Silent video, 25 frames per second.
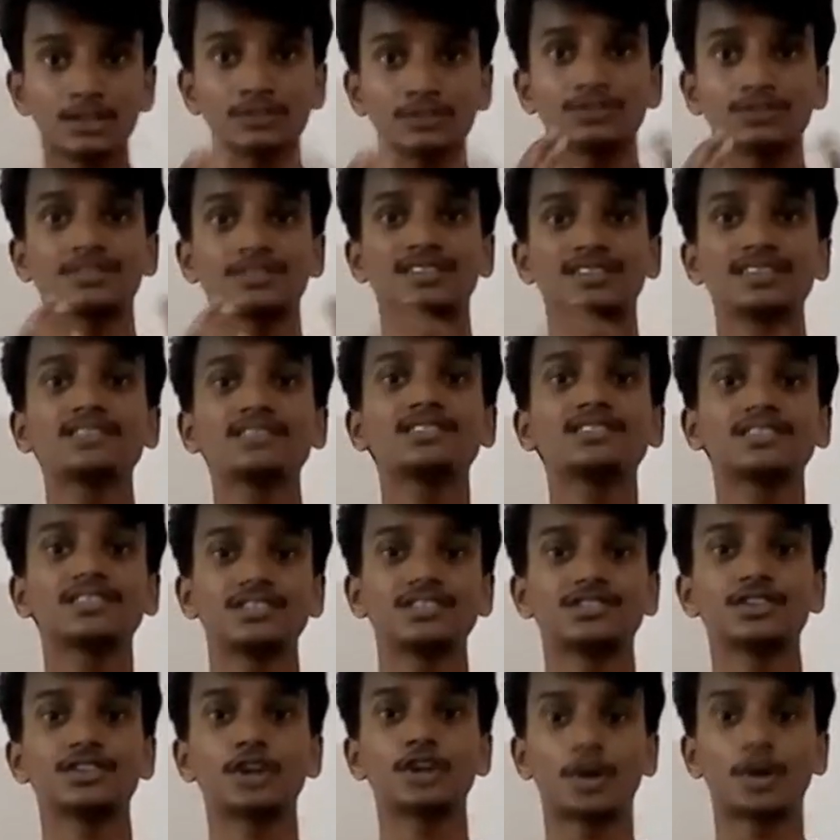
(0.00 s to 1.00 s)
సో సచ్
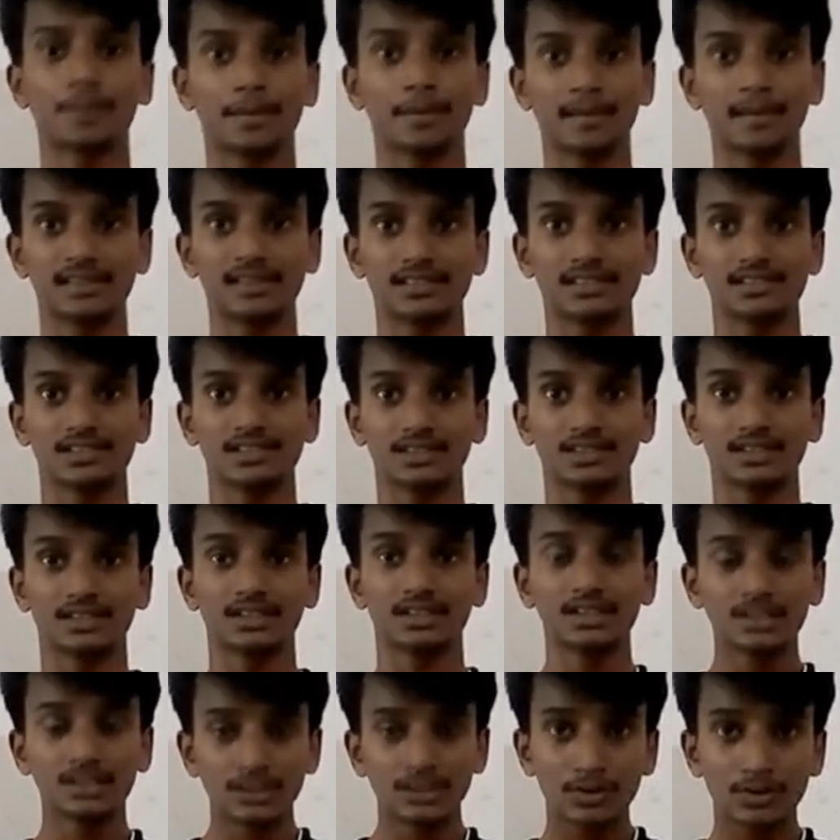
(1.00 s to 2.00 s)
ఇంజన్ ఆప్టిమైజేషన్
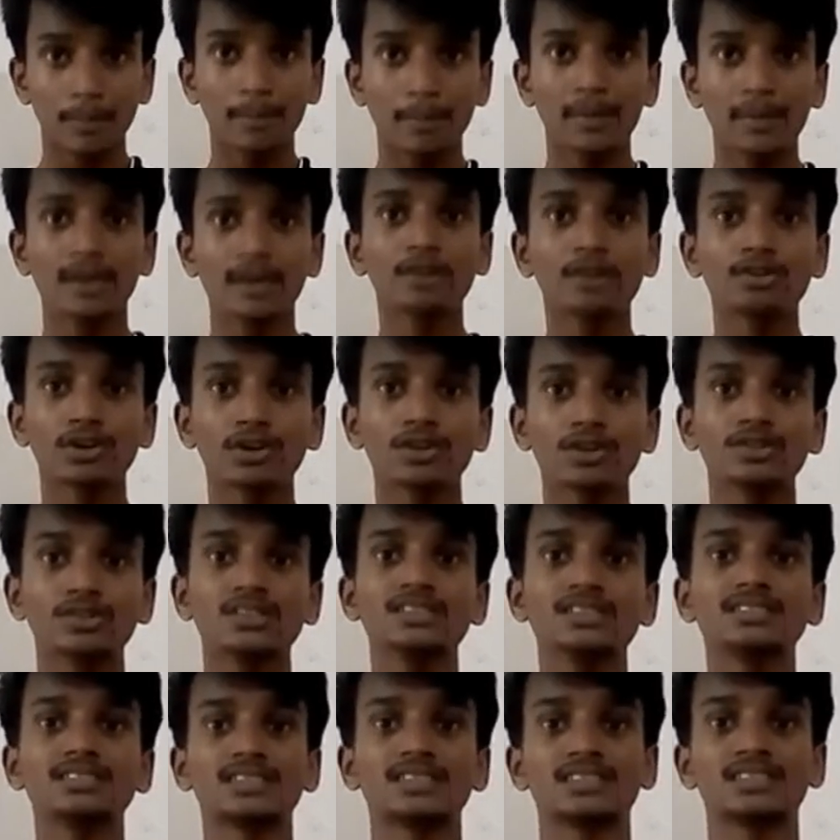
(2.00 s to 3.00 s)
సో పేరులోనే
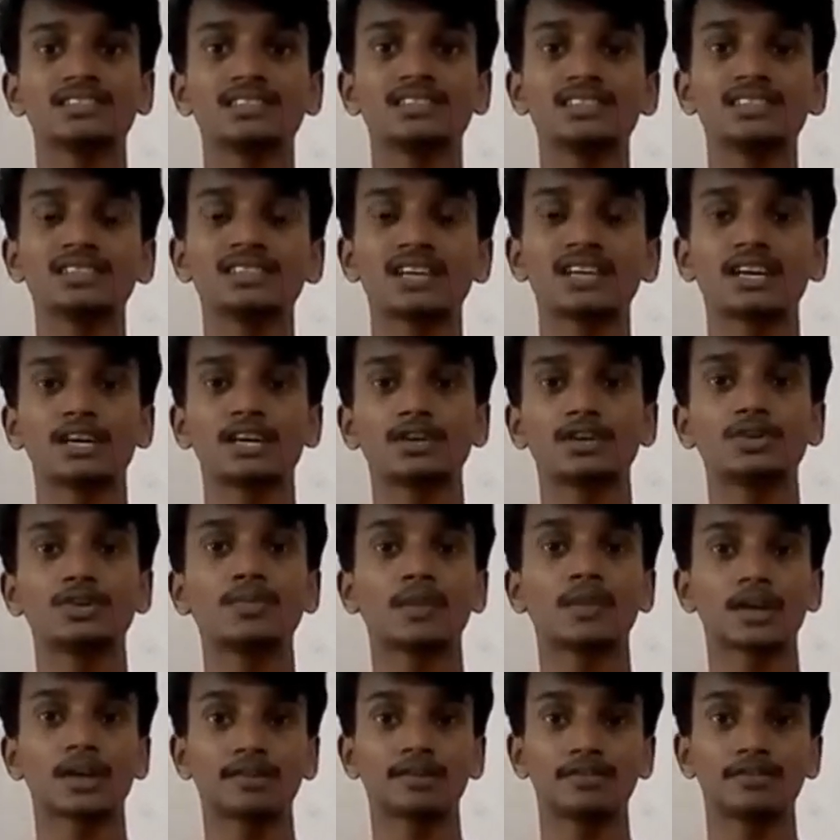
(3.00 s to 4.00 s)
ఉంది సర్చ్కి తగ్గట్టు
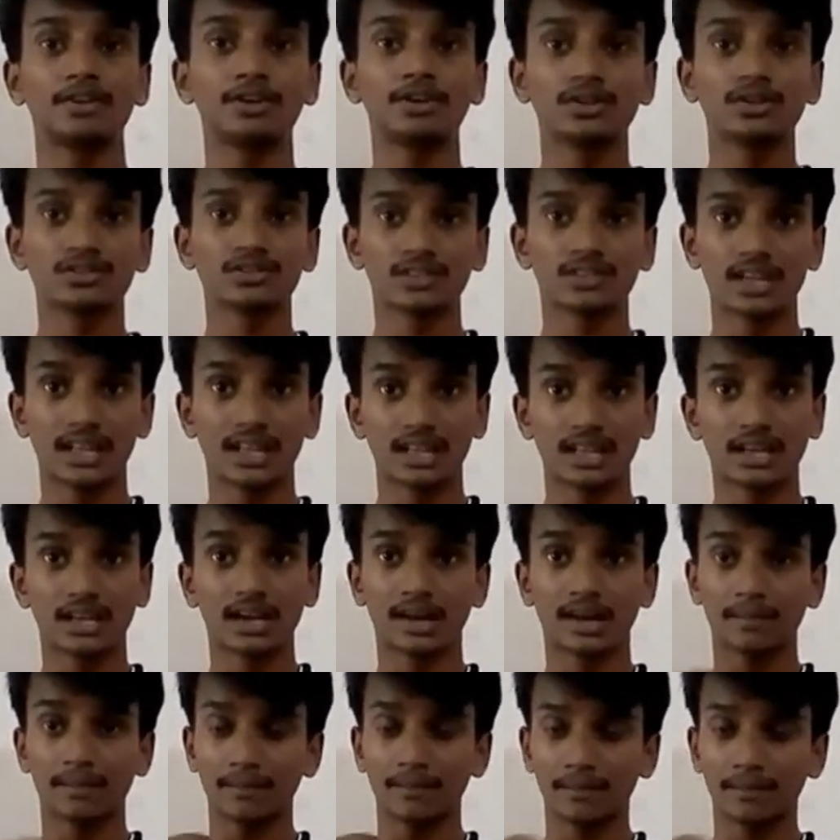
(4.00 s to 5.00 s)
మన వీడియోస్ లేదా
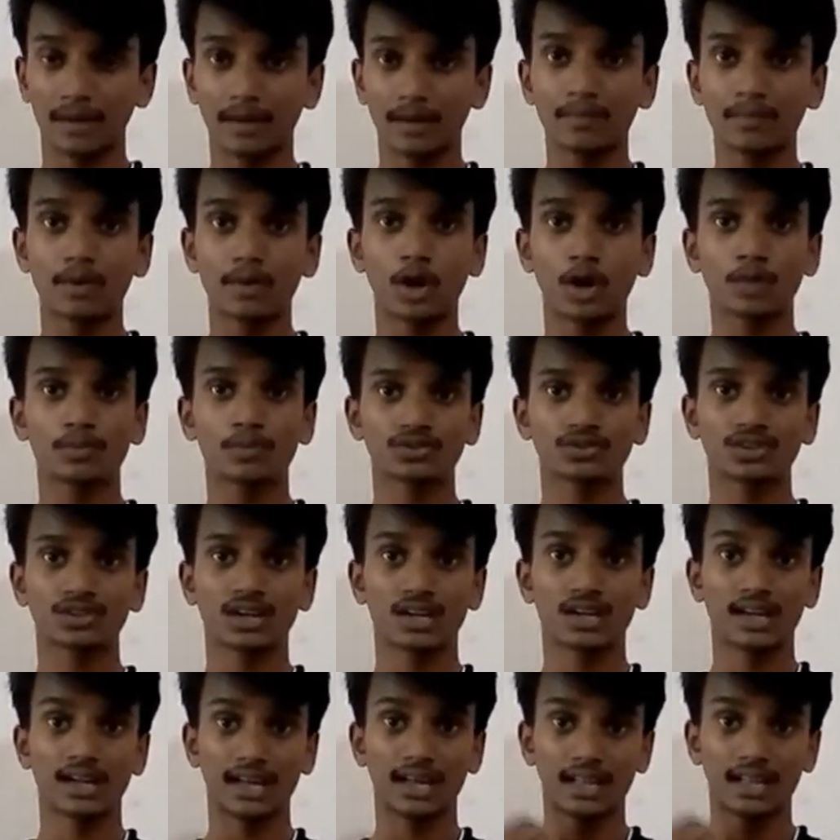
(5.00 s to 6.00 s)
మన బ్లాగ్ పోస్ట్
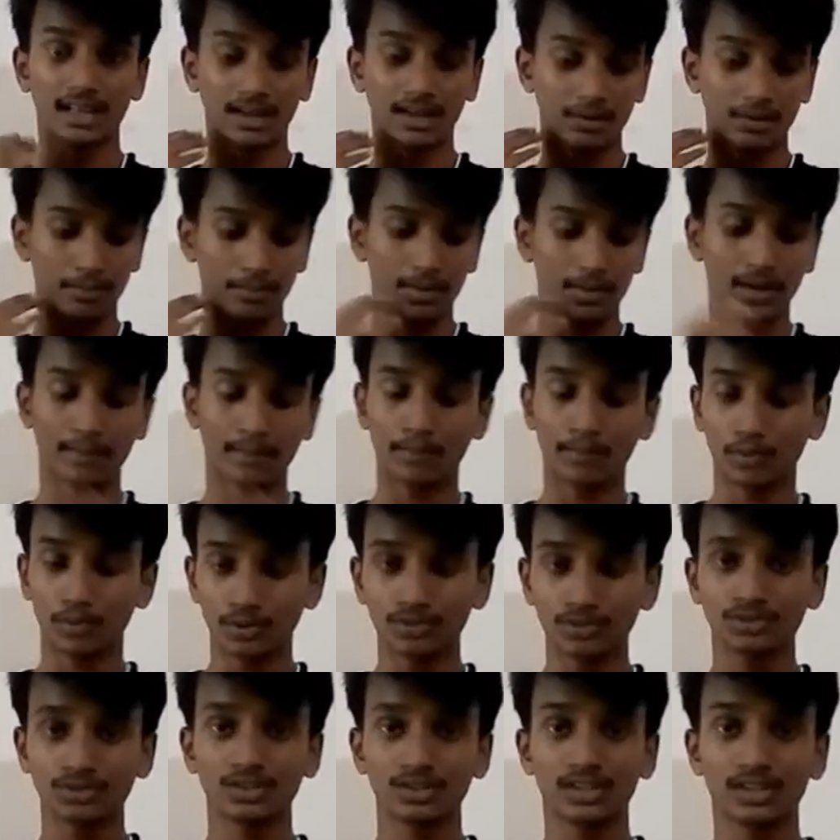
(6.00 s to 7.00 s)
లేదా మన
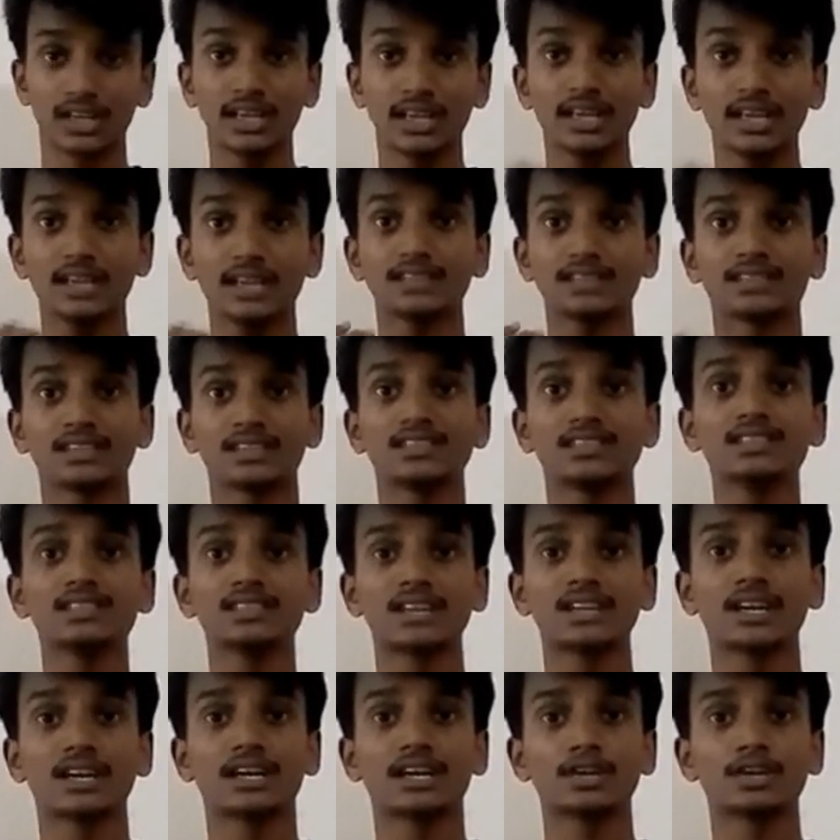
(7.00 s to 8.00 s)
పోస్ట్ని సర్చ్కి
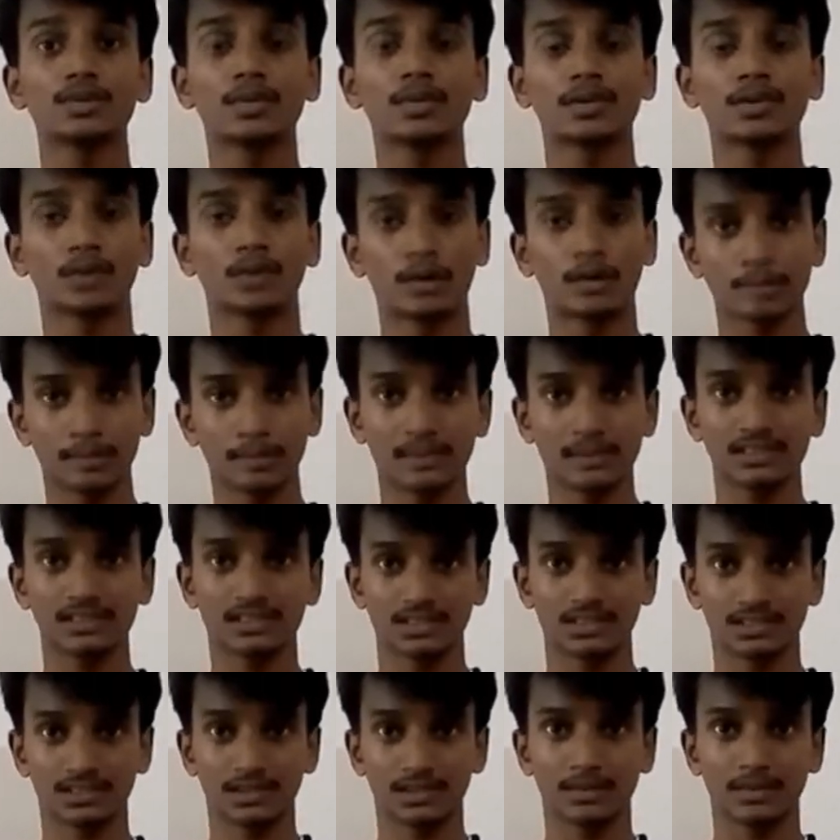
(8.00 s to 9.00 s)
తగ్గట్టు మనం ఆటోమైజ్
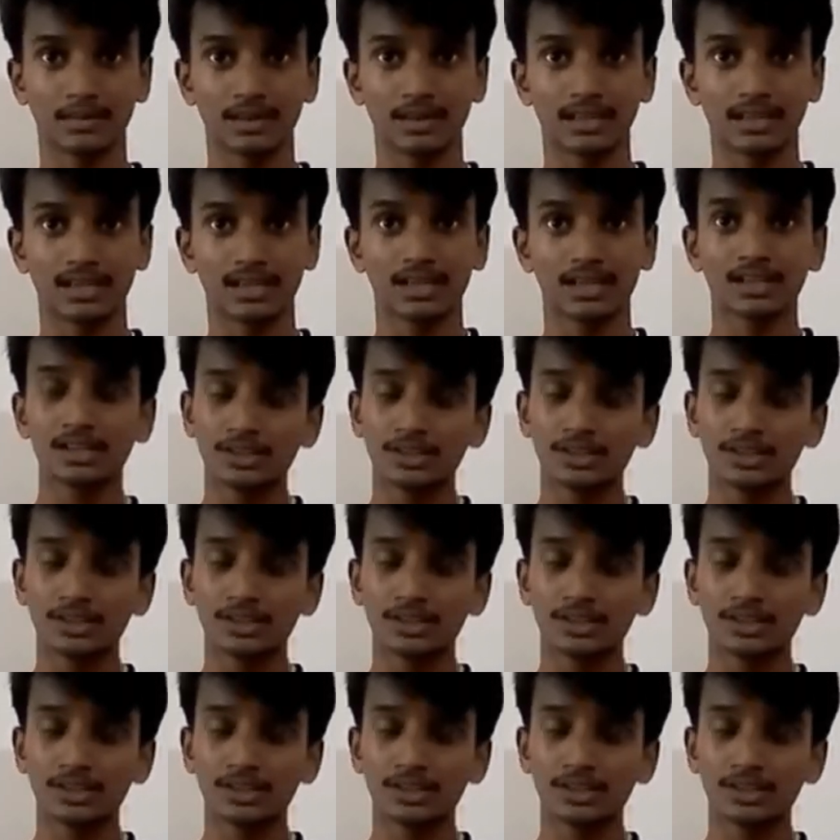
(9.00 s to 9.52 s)
చేస్తాం అనమాట